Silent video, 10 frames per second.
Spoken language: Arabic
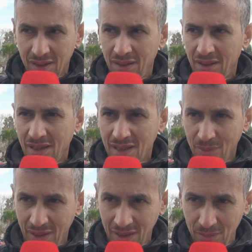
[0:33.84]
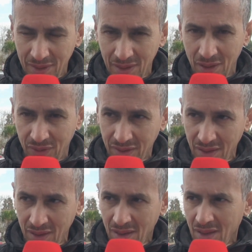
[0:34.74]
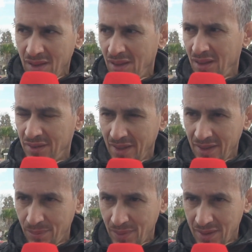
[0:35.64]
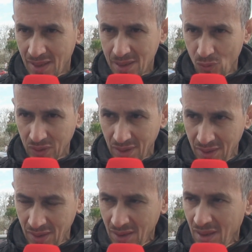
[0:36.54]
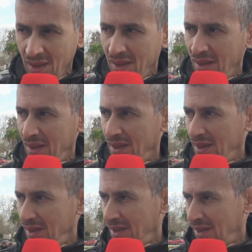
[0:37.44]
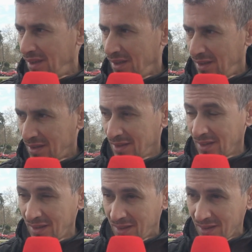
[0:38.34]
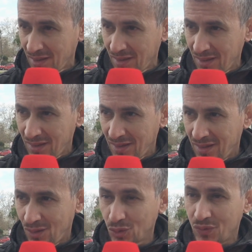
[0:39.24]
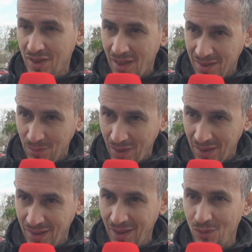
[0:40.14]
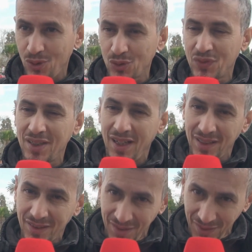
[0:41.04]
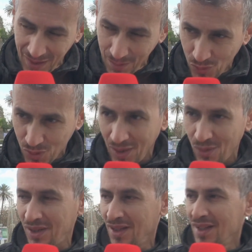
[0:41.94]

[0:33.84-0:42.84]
آه كاتب اقليمي ديال الاف دي تي نائب كاتب وطني آه، كذلك آه، عضو اتحاد المحلي وعضو اتحاد النقابي والجمعوي